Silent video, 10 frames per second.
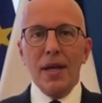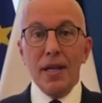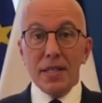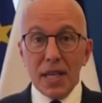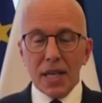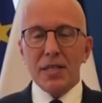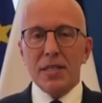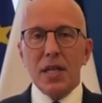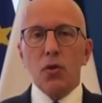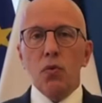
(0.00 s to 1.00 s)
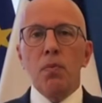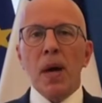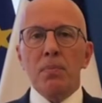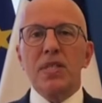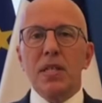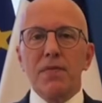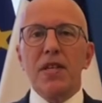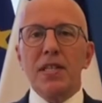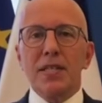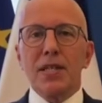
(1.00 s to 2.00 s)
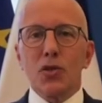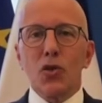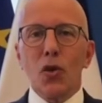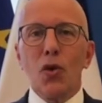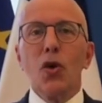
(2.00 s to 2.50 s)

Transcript: les héritiers d'une même civilisation